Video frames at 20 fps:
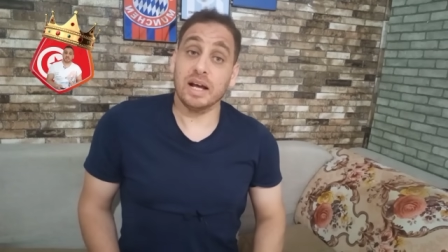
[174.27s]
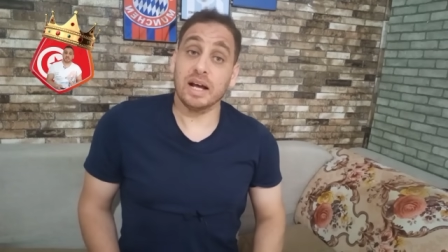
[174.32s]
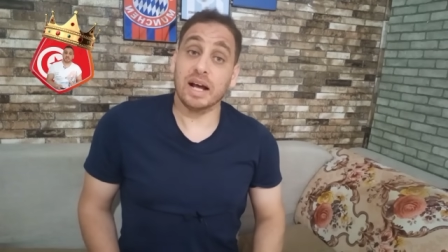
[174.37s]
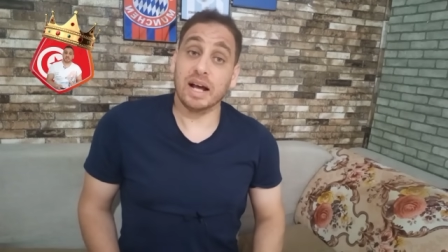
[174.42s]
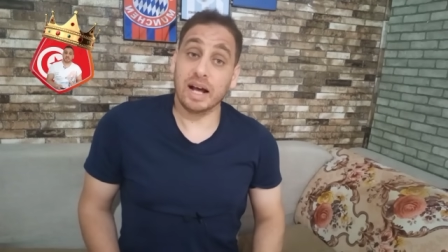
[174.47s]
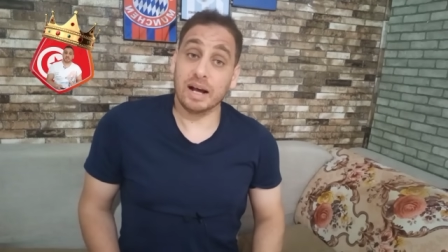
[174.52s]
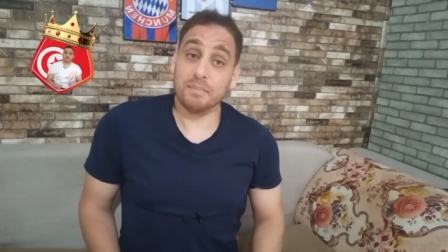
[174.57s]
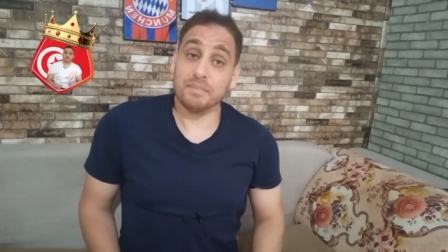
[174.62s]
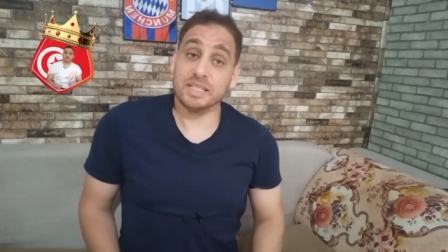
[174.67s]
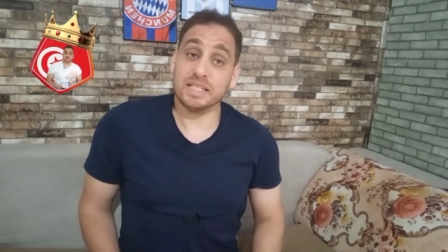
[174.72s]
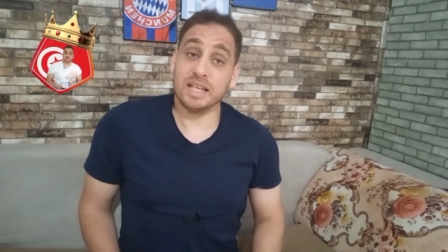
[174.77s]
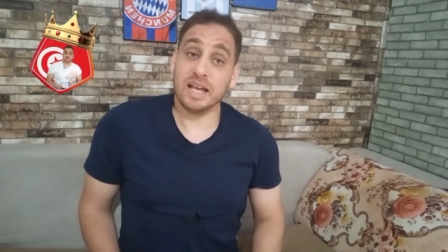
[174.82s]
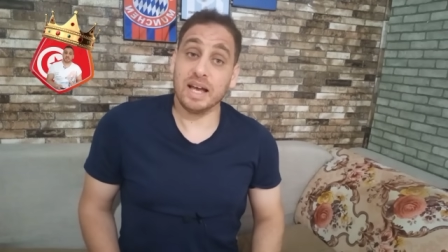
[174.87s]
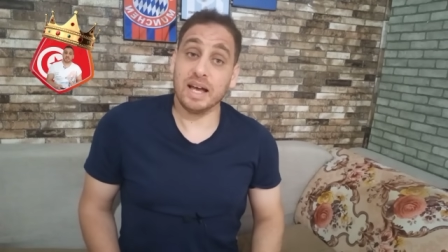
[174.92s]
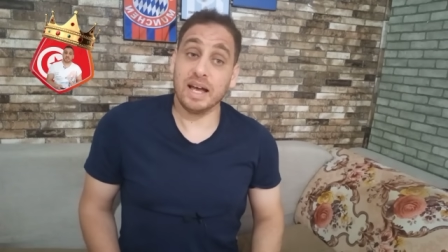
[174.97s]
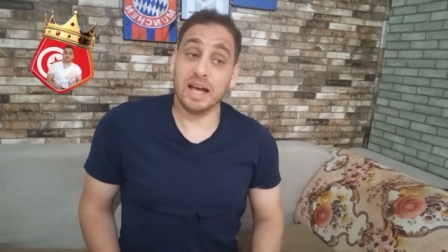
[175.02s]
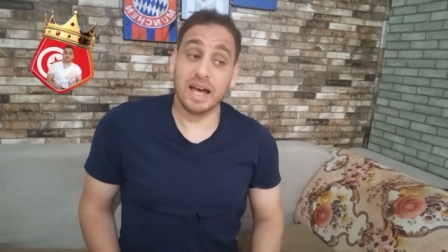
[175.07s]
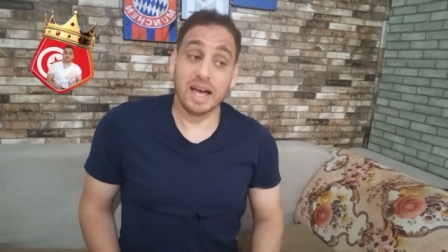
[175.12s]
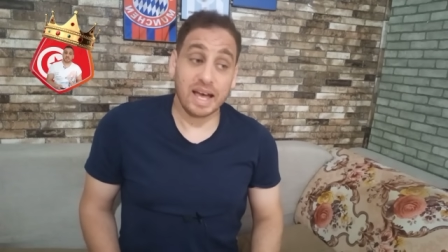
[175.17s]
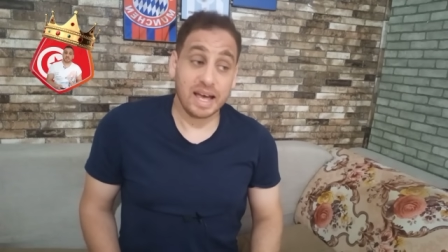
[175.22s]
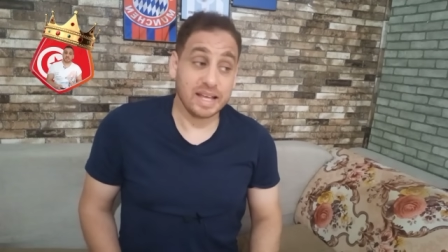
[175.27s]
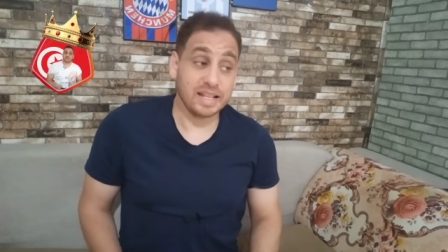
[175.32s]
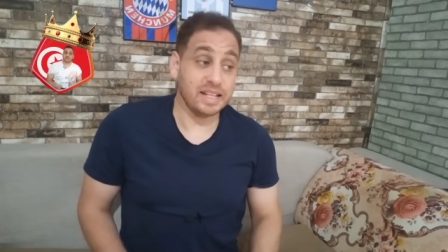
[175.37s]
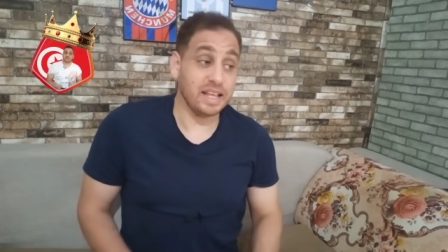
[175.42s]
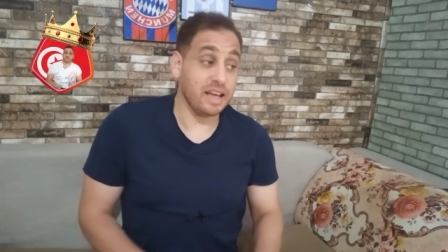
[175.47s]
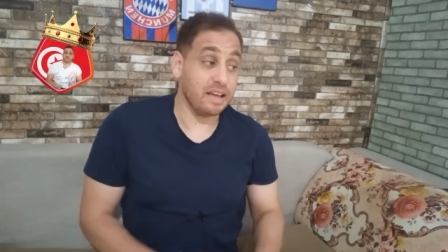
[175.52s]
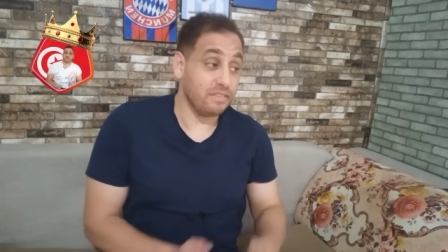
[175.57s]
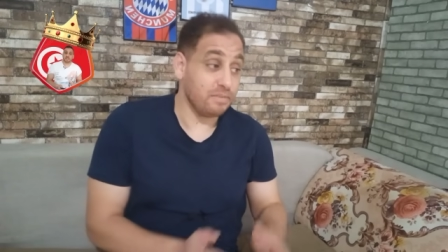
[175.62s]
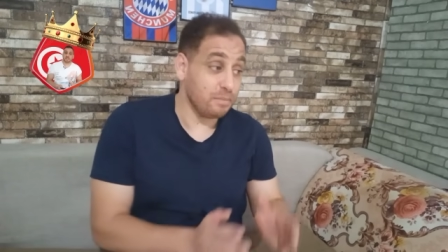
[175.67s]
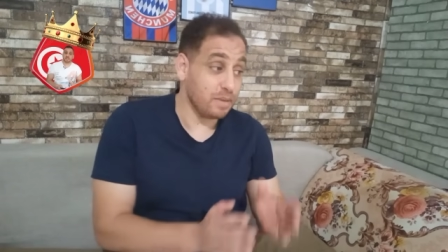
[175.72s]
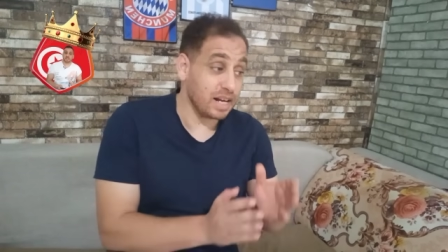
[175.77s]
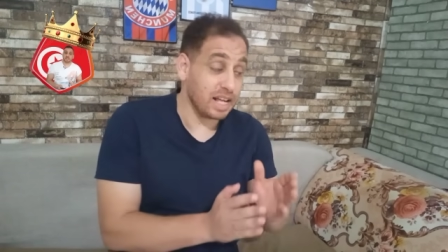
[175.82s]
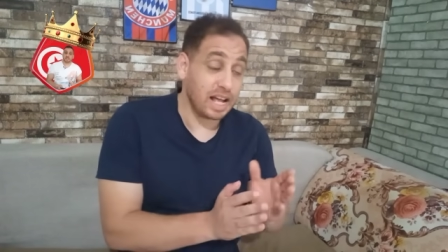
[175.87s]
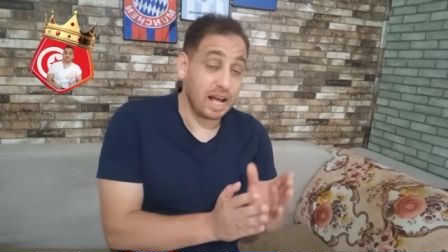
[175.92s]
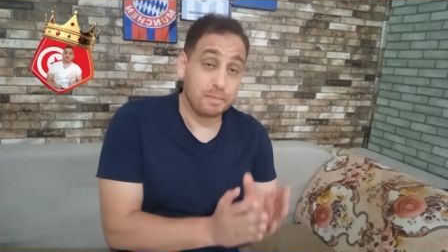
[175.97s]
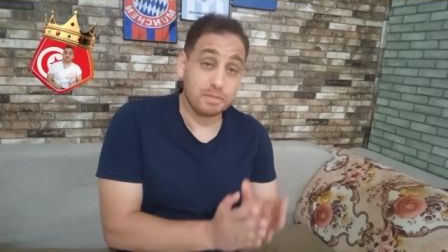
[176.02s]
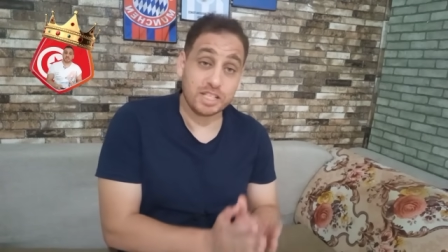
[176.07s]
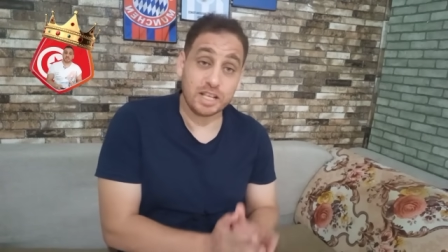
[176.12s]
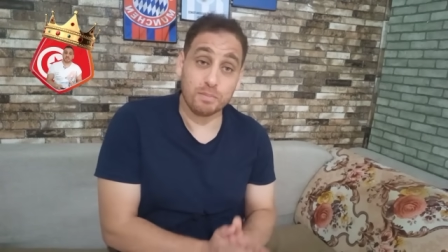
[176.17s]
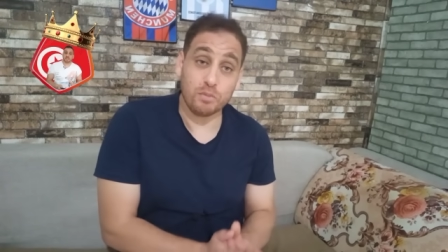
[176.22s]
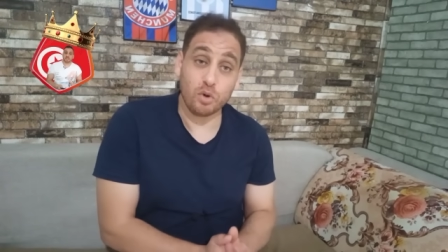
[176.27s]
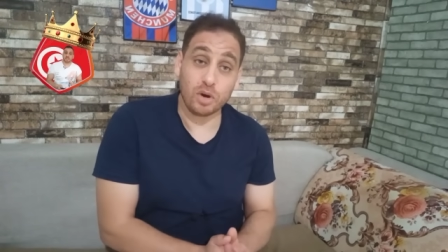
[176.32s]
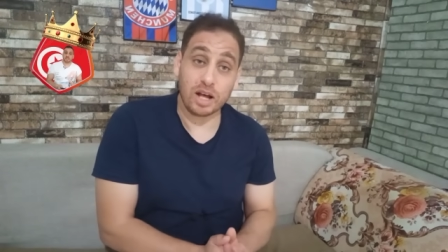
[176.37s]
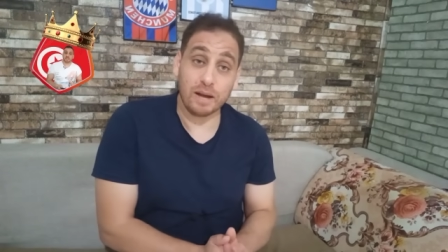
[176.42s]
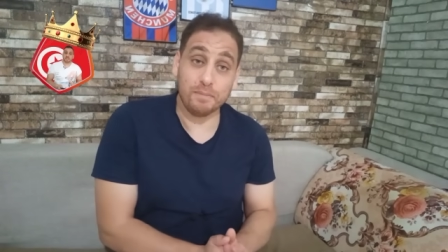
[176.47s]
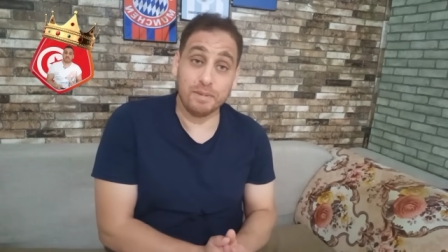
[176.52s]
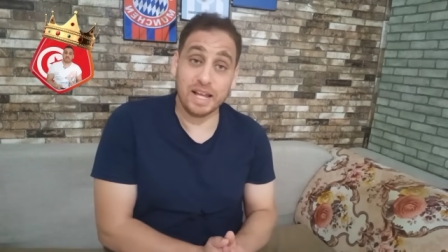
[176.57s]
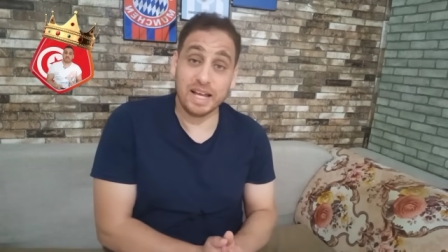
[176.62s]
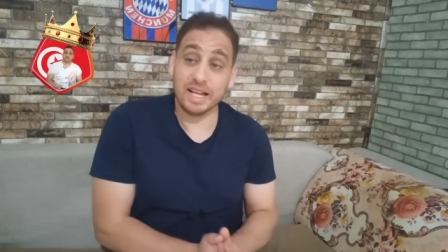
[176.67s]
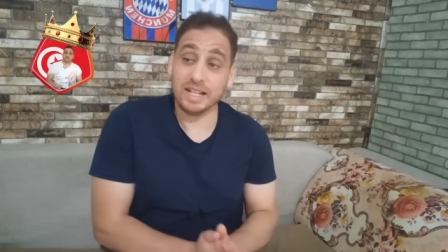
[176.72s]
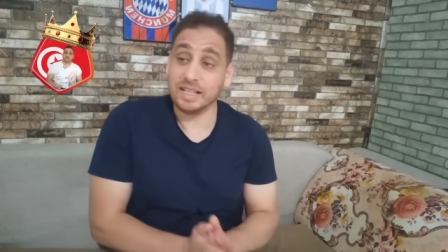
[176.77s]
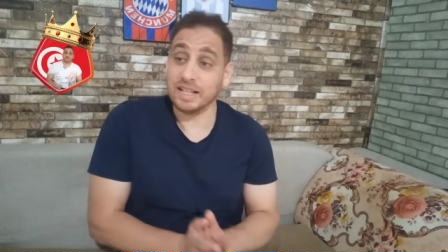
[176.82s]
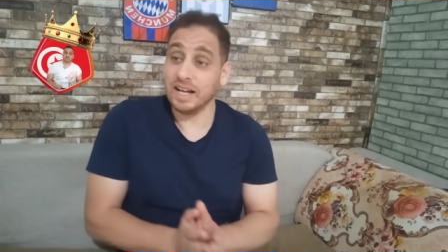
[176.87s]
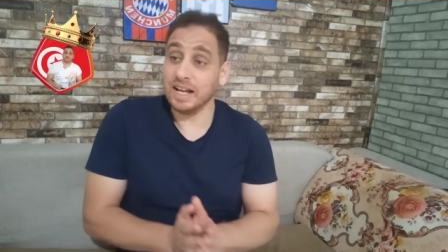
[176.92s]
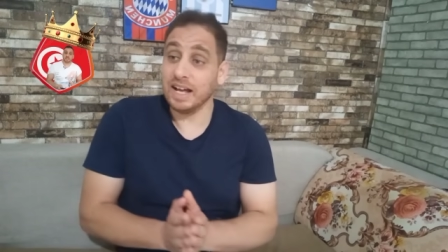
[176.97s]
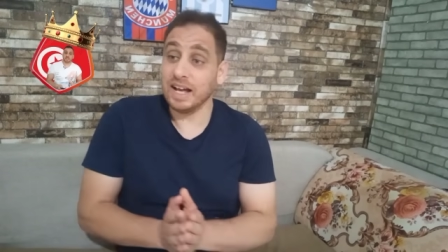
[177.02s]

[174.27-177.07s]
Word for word: خمسه اهداف من خمسه مقابلات